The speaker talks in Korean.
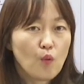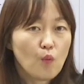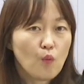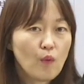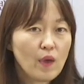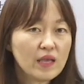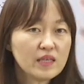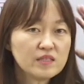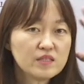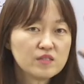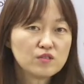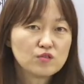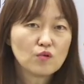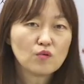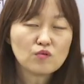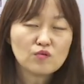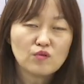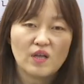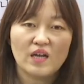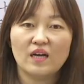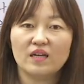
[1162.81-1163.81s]

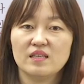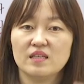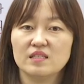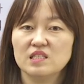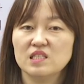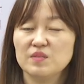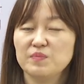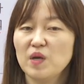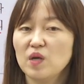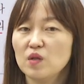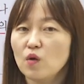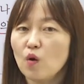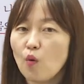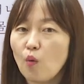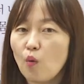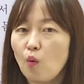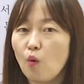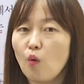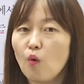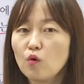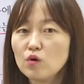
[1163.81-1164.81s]
왼쪽 뇌가 다치면
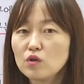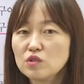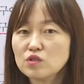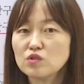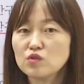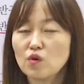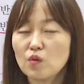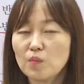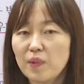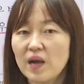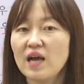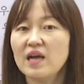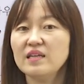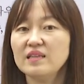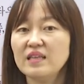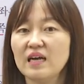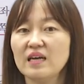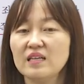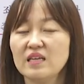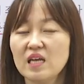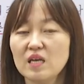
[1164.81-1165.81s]
오른쪽
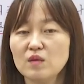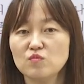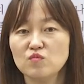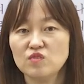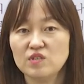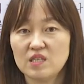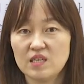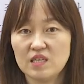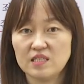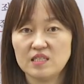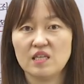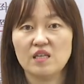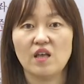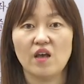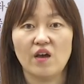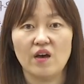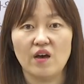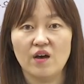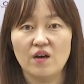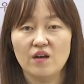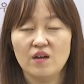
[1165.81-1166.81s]
팔다리에 문제가
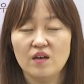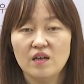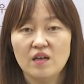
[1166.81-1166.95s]
생겨요.